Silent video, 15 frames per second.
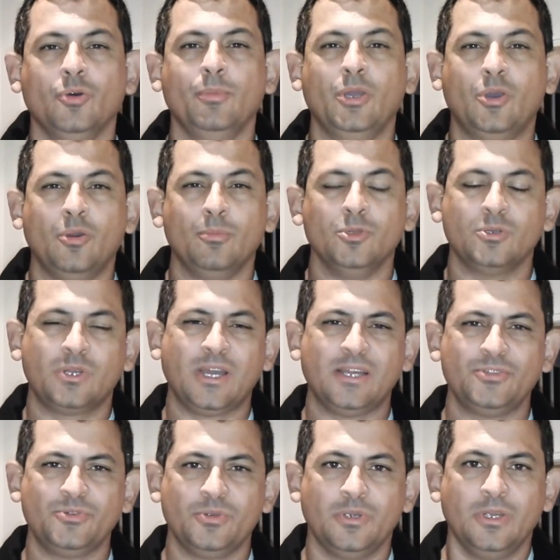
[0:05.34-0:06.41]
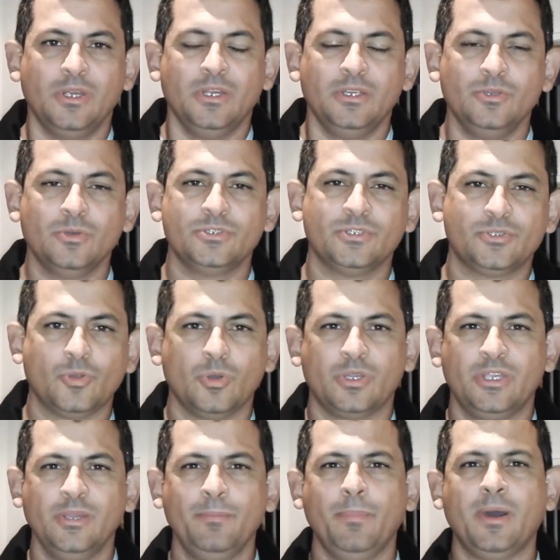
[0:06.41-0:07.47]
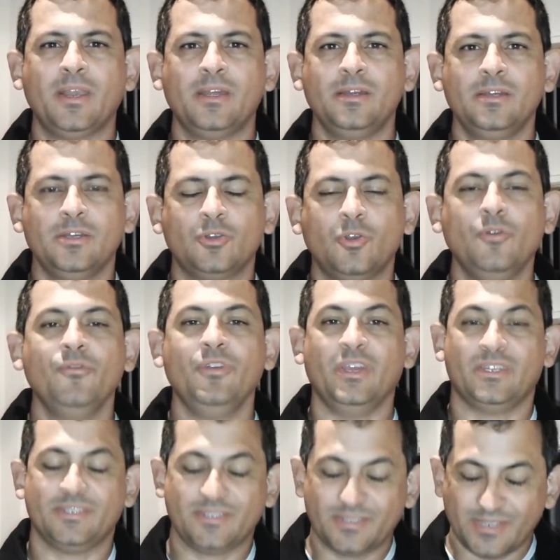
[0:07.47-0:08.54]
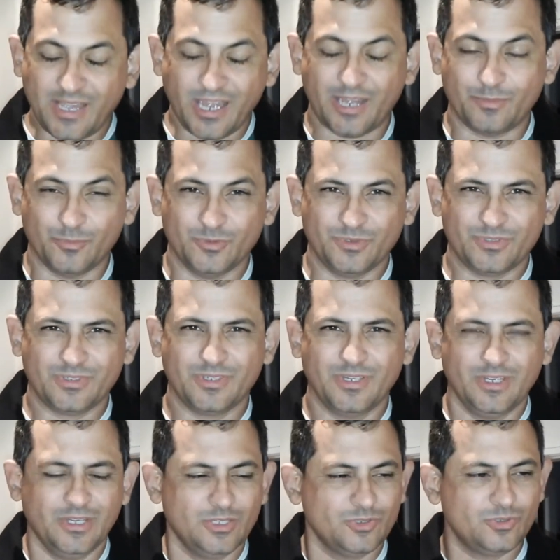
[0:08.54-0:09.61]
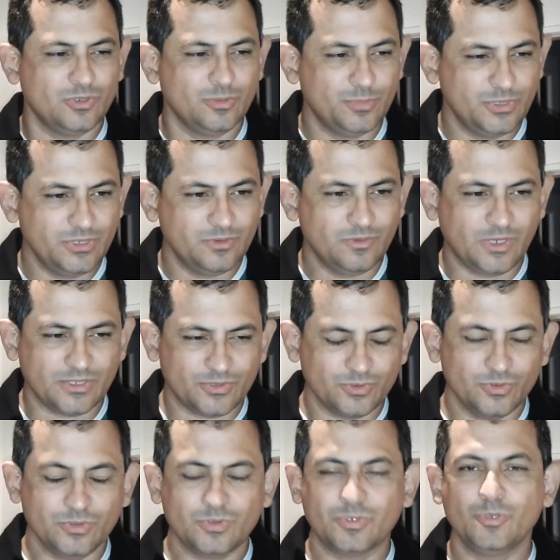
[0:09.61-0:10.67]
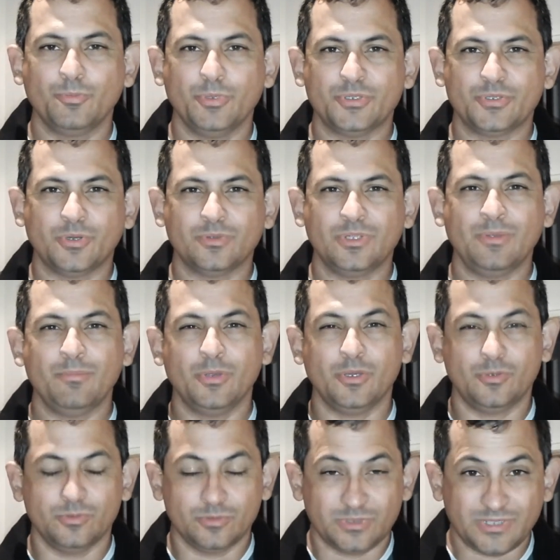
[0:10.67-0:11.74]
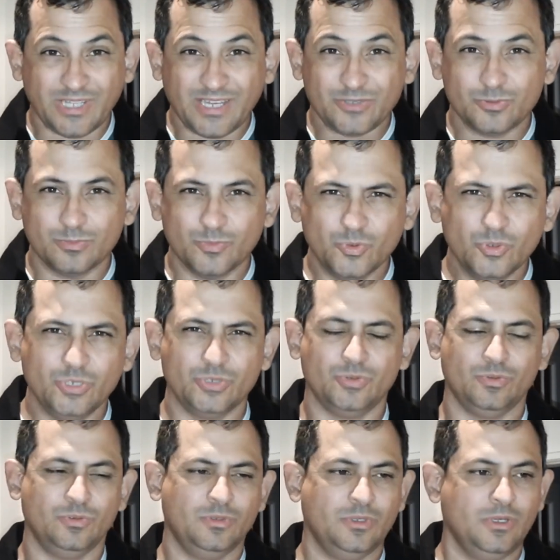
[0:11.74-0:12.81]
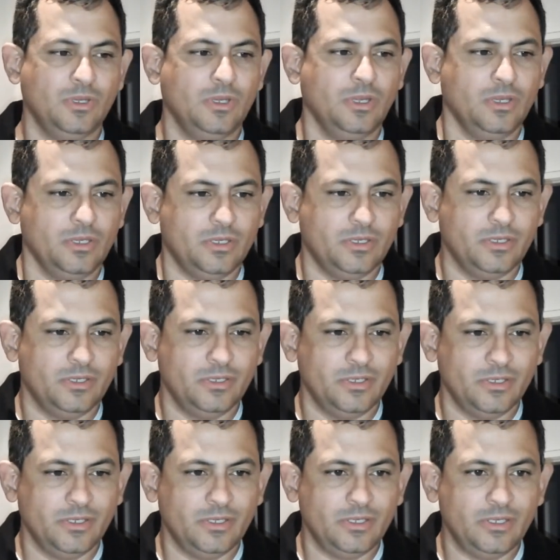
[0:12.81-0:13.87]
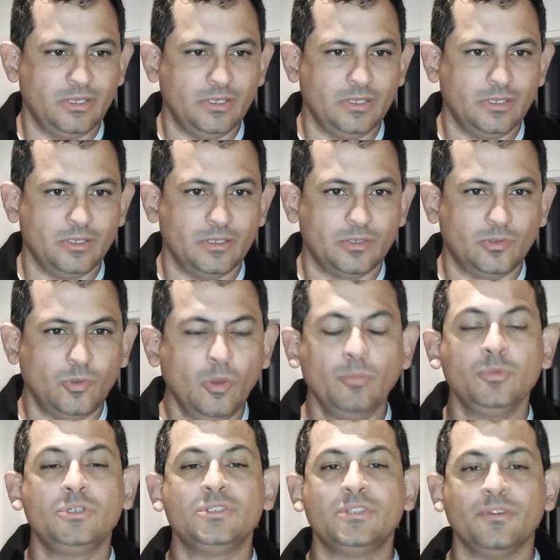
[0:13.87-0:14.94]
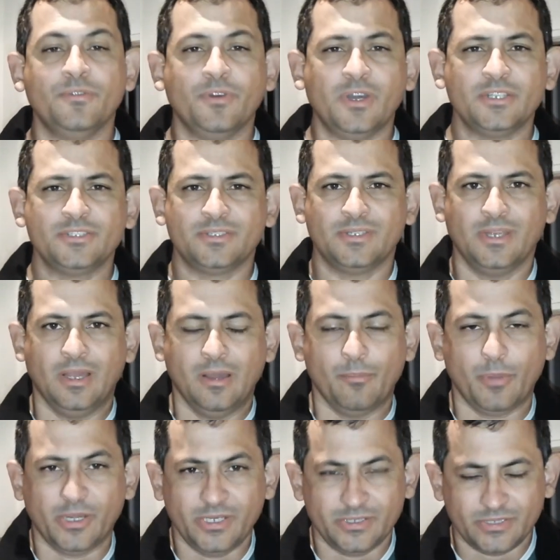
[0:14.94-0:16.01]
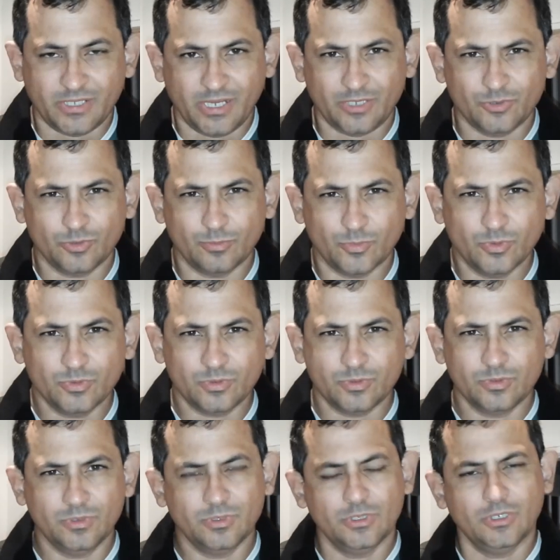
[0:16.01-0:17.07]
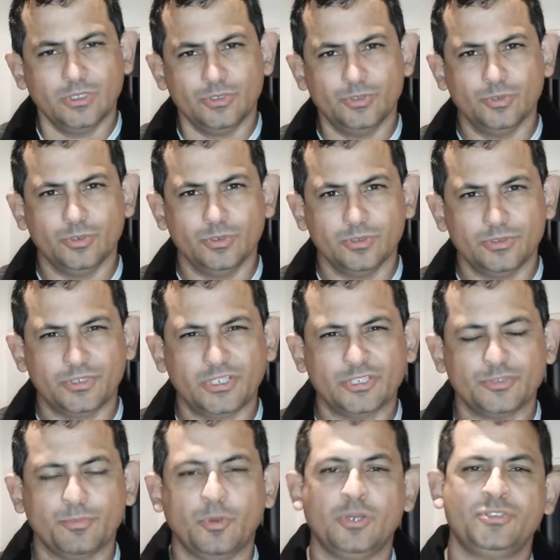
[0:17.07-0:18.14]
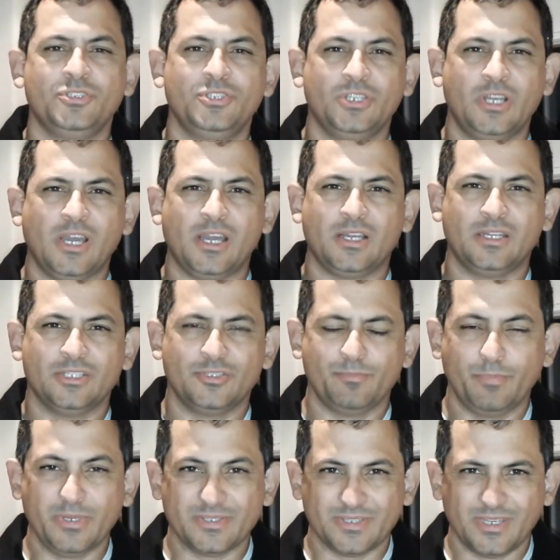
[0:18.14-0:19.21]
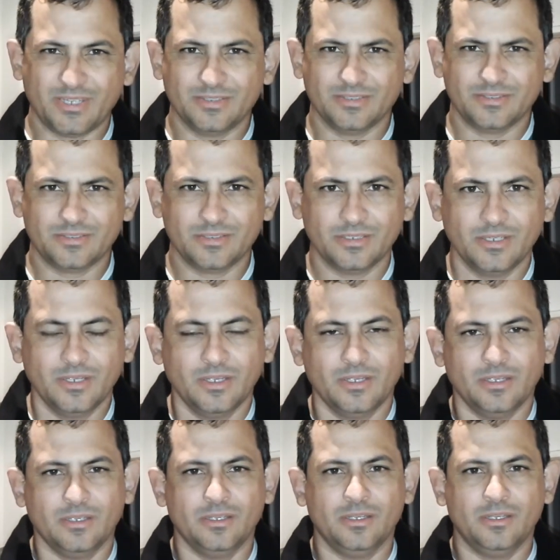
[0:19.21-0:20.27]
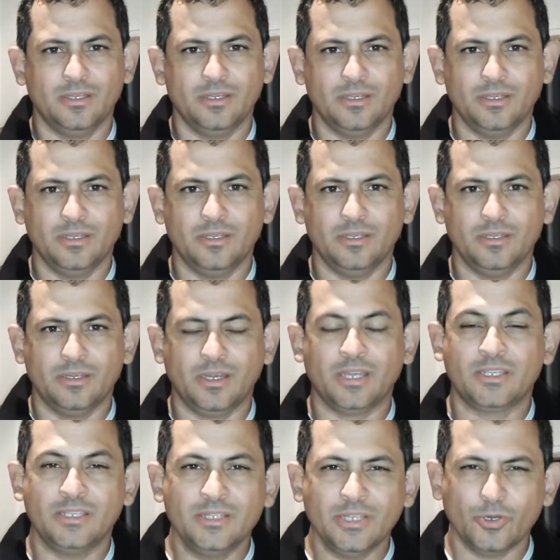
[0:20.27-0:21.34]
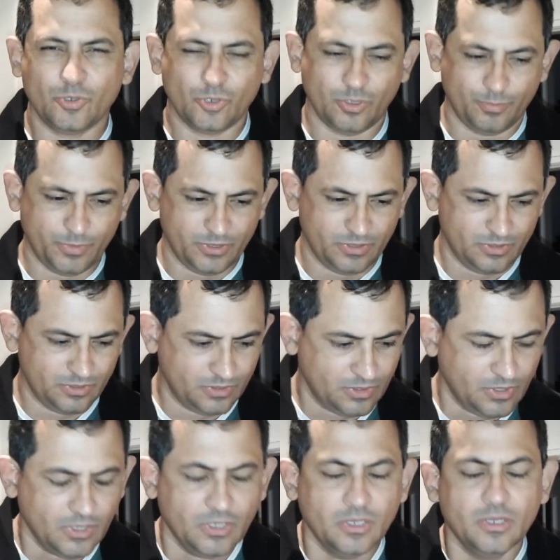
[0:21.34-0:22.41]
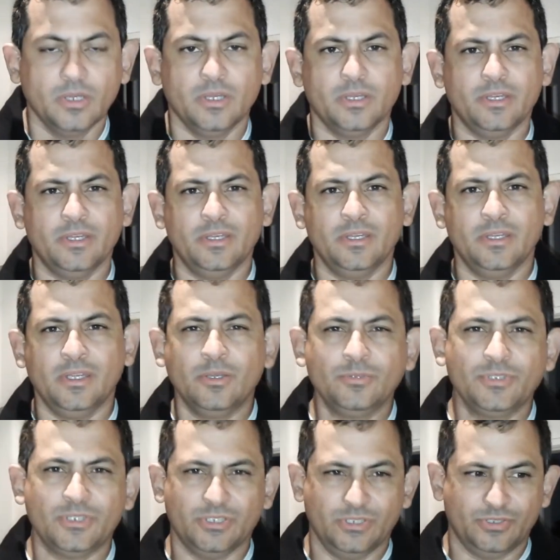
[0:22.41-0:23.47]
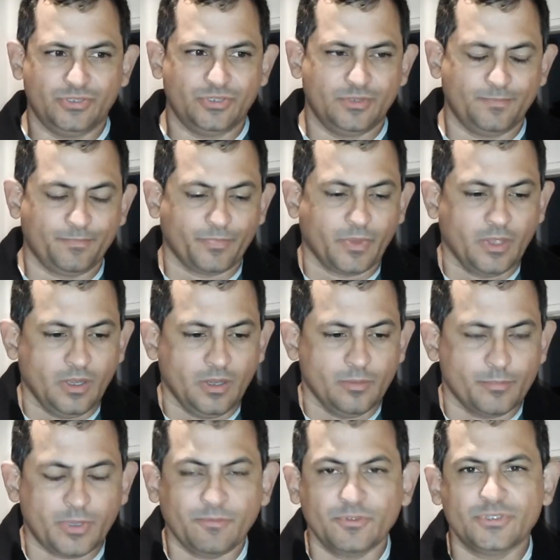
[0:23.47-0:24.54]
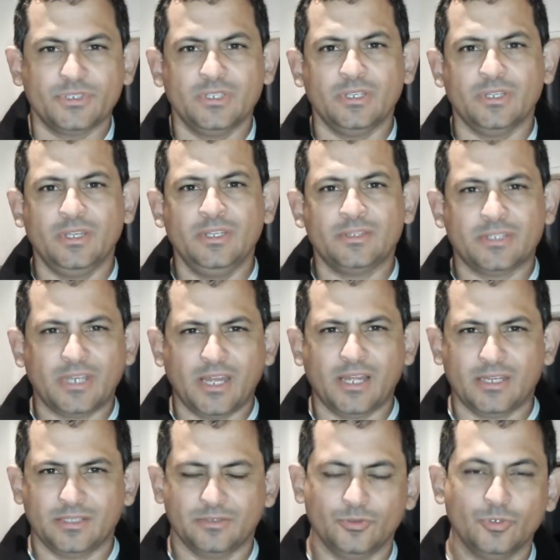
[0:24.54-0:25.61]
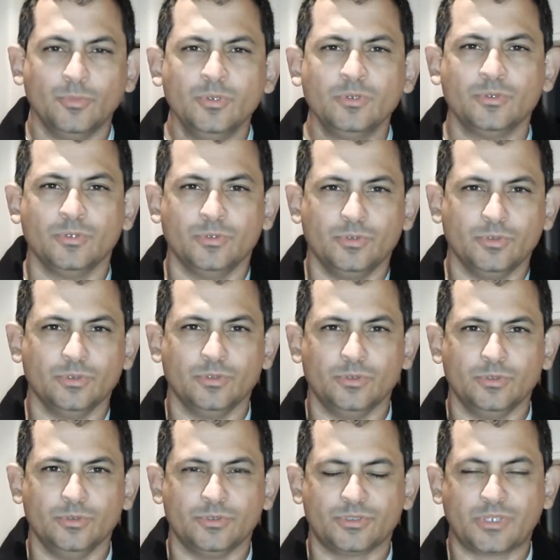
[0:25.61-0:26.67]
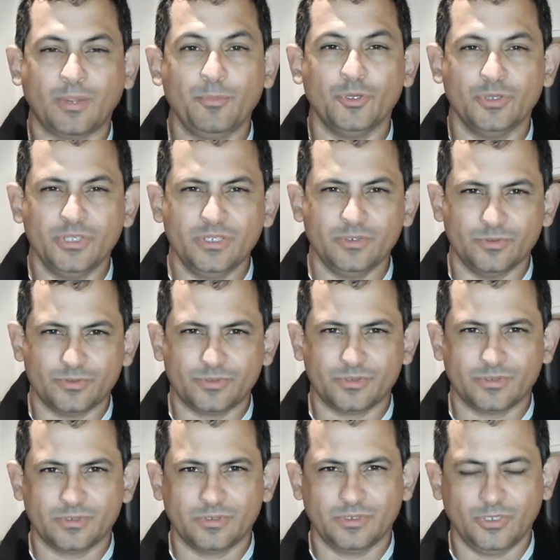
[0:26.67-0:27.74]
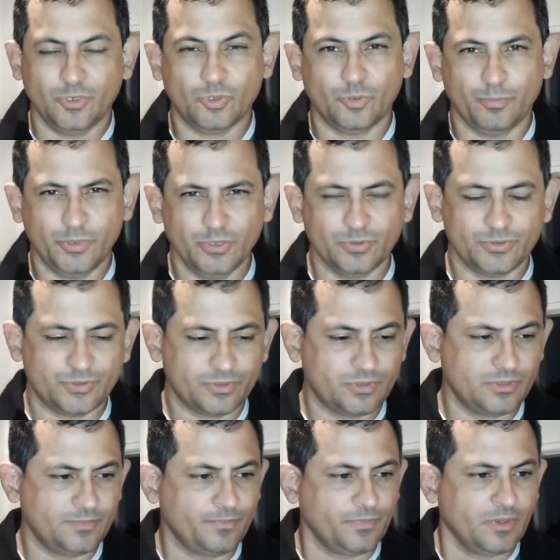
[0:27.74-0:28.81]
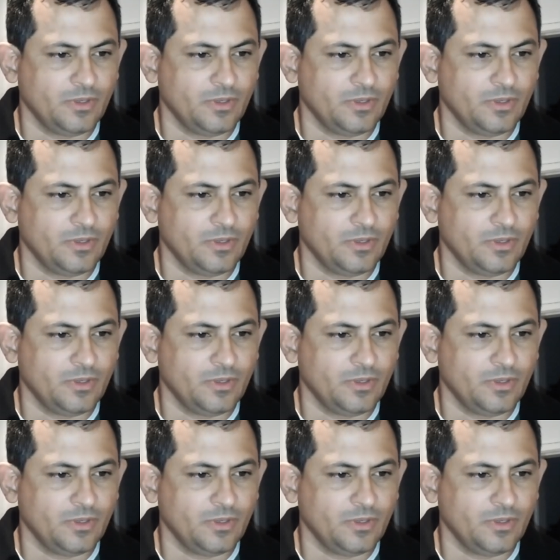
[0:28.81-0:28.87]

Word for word: nome é Romulo Cássio e hoje estou aqui para conversarmos sobre um assunto que o pessoal tem perguntado muito. É... Como que se faz para entrar no mundo do transporte de cargas pesadas é... aqui na Europa? É, é o seguinte, para você entrar no mundo do, dos caminhoneiros europeus,